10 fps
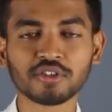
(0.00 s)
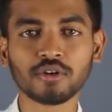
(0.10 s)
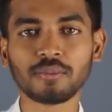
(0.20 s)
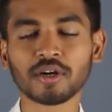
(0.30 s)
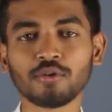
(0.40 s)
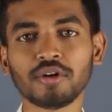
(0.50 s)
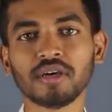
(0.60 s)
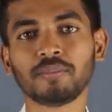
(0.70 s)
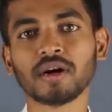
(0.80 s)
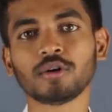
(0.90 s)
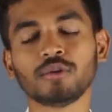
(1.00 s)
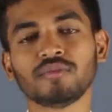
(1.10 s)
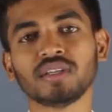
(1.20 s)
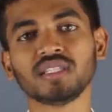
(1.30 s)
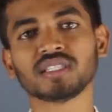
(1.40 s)
அப்சர்வ் பண்ணக்கூடிய
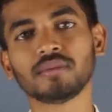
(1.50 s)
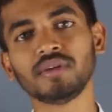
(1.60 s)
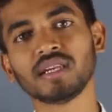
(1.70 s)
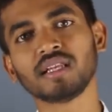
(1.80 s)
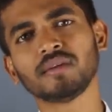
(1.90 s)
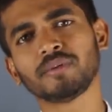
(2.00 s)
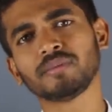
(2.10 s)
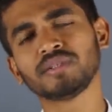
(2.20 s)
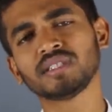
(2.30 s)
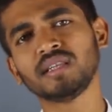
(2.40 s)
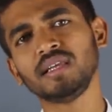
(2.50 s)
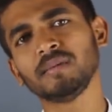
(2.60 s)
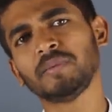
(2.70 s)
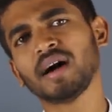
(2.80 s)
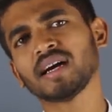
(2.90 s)
பக்குவம் வந்துச்சு அப்படின்னா இந்த பிரபஞ்சத்தை
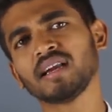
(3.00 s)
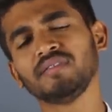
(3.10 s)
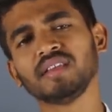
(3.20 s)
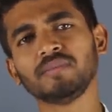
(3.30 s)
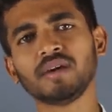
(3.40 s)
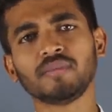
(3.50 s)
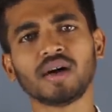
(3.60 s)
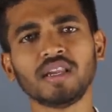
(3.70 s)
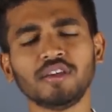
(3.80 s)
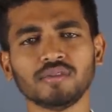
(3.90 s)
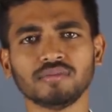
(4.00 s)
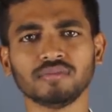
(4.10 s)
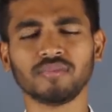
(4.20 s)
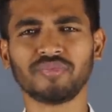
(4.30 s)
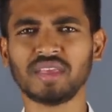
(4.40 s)
நீங்கள் பார்க்குற விதமே மாறிடும்
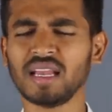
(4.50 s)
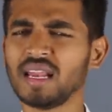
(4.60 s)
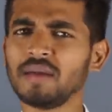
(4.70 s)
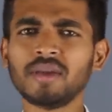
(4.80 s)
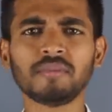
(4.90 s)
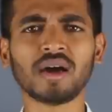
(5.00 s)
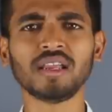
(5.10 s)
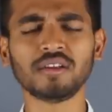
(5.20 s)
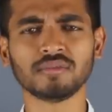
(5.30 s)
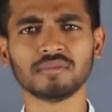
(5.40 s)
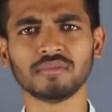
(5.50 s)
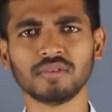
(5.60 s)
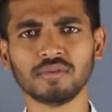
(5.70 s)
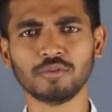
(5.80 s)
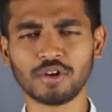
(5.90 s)
எல்லாமே மாறிடும்
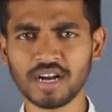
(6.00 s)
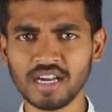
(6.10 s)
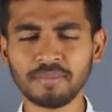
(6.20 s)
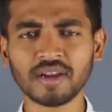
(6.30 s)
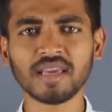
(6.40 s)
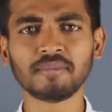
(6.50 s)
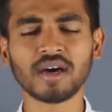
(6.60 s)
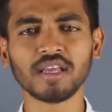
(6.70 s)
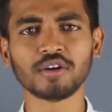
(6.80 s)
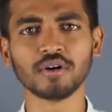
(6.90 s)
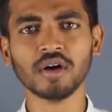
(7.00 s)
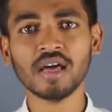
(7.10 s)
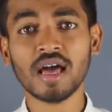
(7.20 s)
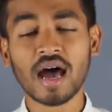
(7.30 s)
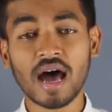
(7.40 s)
உங்களோட அடிப்படையே மாறிடும்
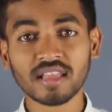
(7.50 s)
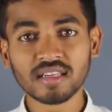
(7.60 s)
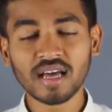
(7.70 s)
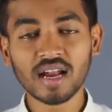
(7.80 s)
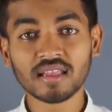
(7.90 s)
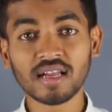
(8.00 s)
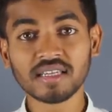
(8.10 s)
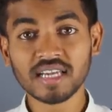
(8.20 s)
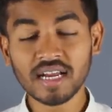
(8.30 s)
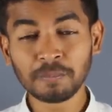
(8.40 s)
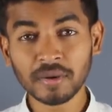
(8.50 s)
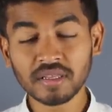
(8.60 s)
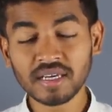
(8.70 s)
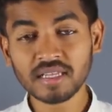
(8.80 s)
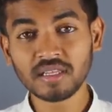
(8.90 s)
அதனால தான்
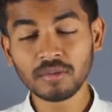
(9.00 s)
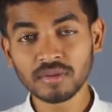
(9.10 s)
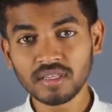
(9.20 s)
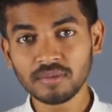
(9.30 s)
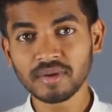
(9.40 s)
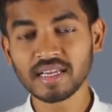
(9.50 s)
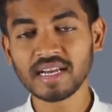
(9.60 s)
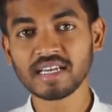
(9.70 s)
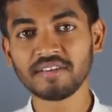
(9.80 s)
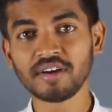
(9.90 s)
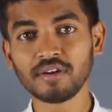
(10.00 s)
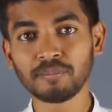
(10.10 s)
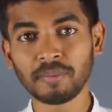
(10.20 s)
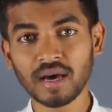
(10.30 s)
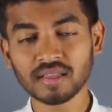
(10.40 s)
கேட்பதையே திரும்ப திரும்ப கேட்க
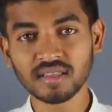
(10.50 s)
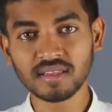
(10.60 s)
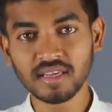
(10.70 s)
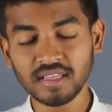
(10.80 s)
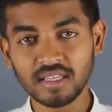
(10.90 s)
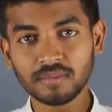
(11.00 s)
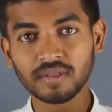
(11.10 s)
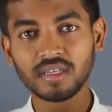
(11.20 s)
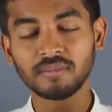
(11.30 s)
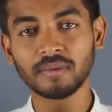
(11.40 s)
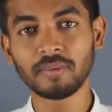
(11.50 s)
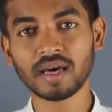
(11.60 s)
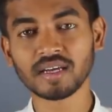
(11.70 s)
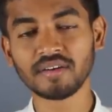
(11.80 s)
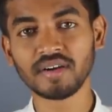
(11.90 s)
வேண்டும் பார்த்ததையே திரும்ப திரும்ப
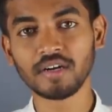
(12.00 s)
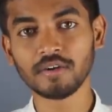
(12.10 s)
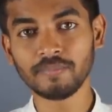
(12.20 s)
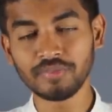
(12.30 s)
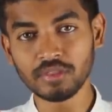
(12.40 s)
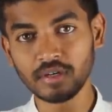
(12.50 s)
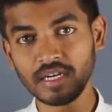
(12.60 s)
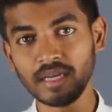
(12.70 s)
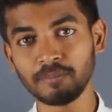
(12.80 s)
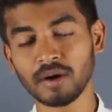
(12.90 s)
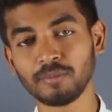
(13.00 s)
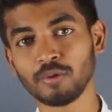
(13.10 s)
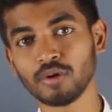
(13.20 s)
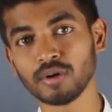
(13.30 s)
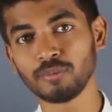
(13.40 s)
பார்க்க வேண்டும் இன்னும் டீப்பாக
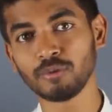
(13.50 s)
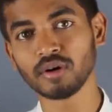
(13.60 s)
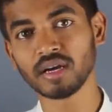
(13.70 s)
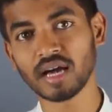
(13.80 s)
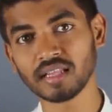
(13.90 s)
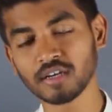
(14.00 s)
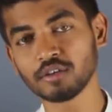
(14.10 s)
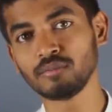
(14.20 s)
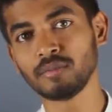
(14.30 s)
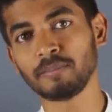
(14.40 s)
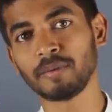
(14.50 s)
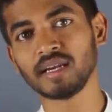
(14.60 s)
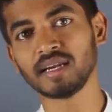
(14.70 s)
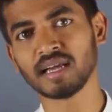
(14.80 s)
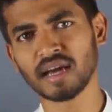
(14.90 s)
போக போக அதற்கும்
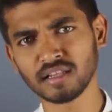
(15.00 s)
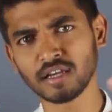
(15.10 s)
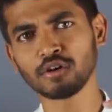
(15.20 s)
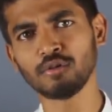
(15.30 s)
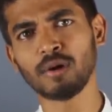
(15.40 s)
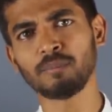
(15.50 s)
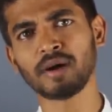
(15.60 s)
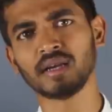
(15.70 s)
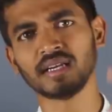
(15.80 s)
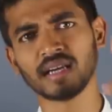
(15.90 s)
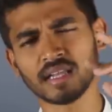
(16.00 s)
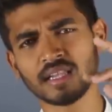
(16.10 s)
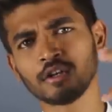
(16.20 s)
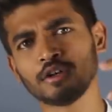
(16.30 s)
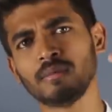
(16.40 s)
அப்பால் என்ன அதற்கும் அப்பால் என்ன
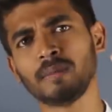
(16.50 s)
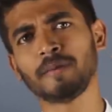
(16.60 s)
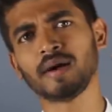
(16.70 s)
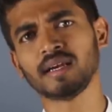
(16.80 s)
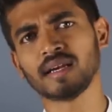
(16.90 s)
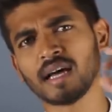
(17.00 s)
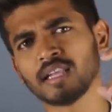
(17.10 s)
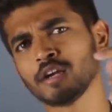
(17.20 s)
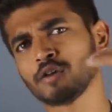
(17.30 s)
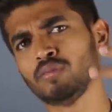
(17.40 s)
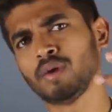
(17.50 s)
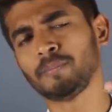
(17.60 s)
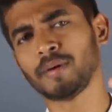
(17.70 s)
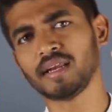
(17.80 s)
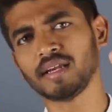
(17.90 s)
அதற்கும் அப்பால் என்ன அதற்கும்
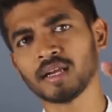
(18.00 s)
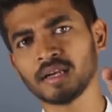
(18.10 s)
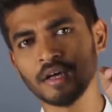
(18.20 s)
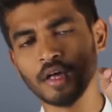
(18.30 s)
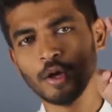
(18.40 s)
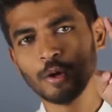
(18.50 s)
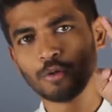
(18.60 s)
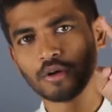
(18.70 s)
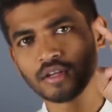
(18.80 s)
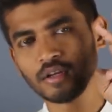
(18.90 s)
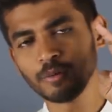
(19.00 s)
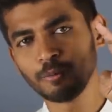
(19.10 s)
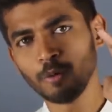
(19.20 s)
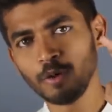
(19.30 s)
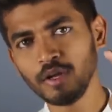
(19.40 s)
அப்பால் என்னன்னு
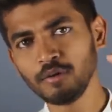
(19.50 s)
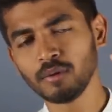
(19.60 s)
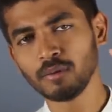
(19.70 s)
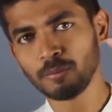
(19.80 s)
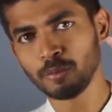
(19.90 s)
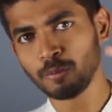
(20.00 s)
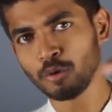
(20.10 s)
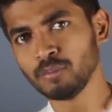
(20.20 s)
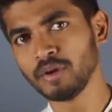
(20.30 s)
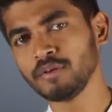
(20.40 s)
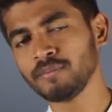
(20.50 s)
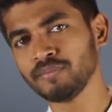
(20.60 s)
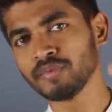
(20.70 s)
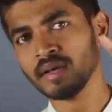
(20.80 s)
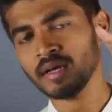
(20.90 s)
ஒருத்தனுக்கு பொறி பொறுமையும்
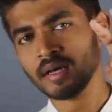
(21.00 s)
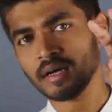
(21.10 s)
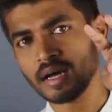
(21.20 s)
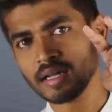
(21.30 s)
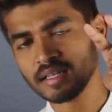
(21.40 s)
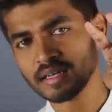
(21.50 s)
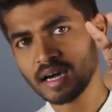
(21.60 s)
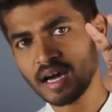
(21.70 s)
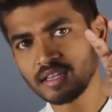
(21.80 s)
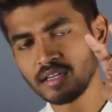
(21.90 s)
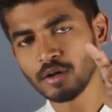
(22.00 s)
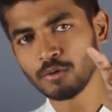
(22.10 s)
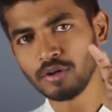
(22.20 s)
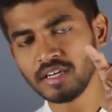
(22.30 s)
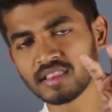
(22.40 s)
அந்த
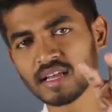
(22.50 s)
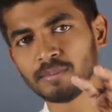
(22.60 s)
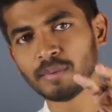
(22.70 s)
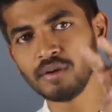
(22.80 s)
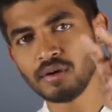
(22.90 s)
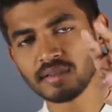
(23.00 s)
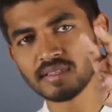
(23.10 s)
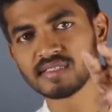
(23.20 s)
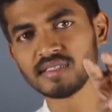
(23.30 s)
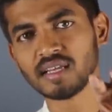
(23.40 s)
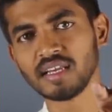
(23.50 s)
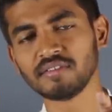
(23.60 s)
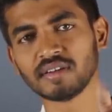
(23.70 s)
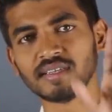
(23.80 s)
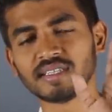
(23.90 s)
காத்திருக்கக்கூடிய தன்மையும் அந்த
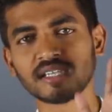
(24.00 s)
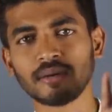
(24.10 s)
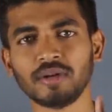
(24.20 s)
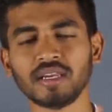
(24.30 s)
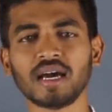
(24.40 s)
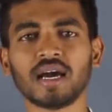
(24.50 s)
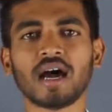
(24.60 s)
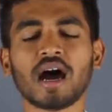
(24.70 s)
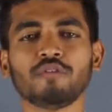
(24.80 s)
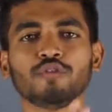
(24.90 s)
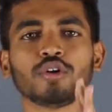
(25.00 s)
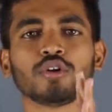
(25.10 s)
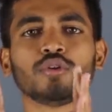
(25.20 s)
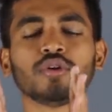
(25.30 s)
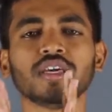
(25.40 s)
சிந்தனையும் வந்துருச்சு அப்படின்னா
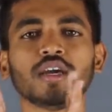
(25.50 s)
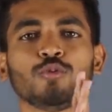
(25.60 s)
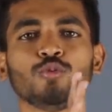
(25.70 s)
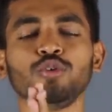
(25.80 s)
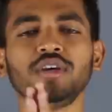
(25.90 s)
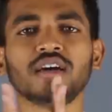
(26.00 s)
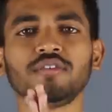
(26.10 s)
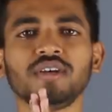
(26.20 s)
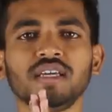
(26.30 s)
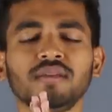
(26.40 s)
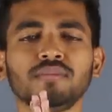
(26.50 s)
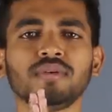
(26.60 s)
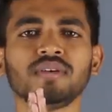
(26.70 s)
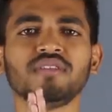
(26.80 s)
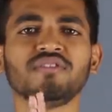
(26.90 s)
அவனுடைய உயர்வு
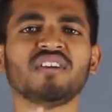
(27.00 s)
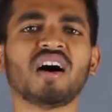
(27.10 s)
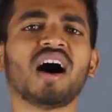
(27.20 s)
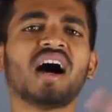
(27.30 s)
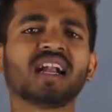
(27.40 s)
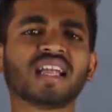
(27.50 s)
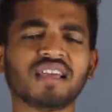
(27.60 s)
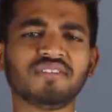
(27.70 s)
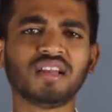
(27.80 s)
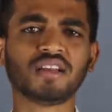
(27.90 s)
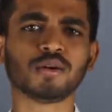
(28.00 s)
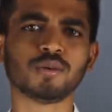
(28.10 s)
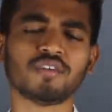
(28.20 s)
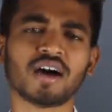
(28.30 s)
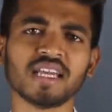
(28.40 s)
என்பது வானளவில்
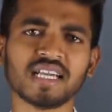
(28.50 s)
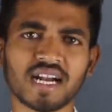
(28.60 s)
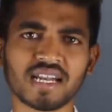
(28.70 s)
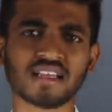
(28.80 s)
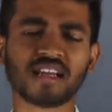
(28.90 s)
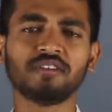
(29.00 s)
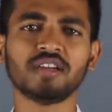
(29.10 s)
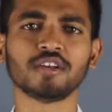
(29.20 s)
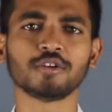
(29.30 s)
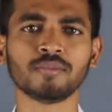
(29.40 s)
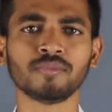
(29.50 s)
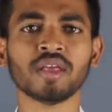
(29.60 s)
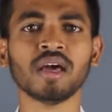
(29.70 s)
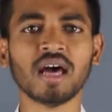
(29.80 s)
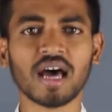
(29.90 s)
இருக்கும் வானை கடந்த அளவில் இருக்கும்
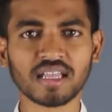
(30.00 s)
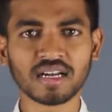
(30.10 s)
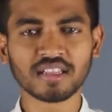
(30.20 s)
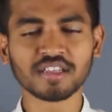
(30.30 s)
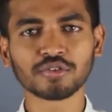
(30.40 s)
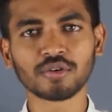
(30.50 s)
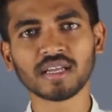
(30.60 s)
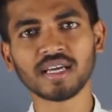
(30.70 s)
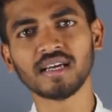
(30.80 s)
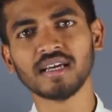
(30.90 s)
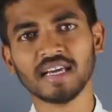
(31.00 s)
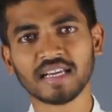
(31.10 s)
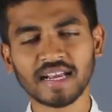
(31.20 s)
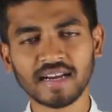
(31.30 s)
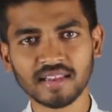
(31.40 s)
அதனால தான் சொல்கிறேன்
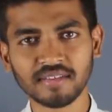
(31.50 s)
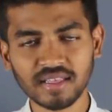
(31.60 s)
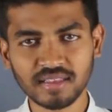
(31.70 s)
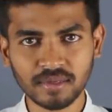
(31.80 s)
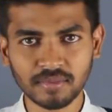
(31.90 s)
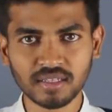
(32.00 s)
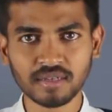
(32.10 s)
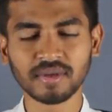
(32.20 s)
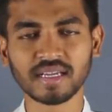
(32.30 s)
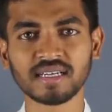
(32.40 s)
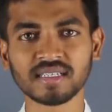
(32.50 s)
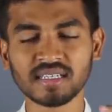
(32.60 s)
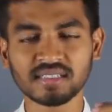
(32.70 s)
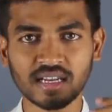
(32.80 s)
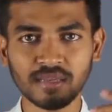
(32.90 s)
கேட்டதுவே திரும்ப திரும்ப கேட்க
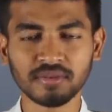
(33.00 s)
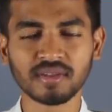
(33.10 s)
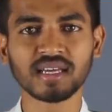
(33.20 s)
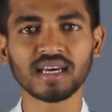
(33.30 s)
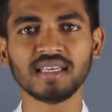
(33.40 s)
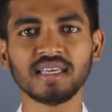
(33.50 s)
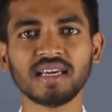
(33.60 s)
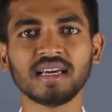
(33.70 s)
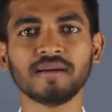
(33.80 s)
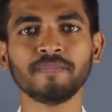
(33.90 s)
சலிப்பு தட்டாதீங்க